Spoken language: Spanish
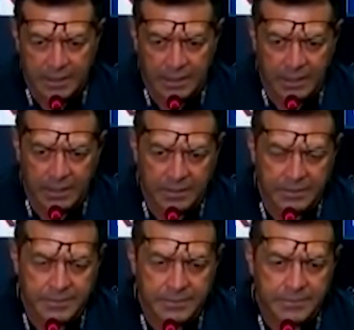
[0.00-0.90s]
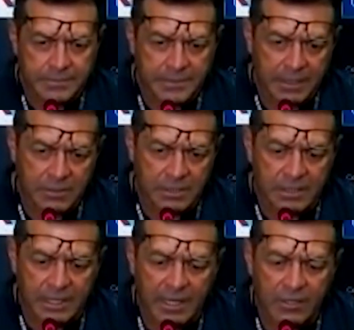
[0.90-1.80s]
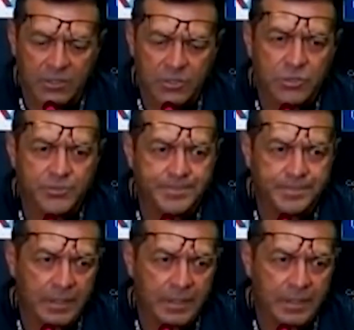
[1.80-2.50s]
eh, bien concentrados.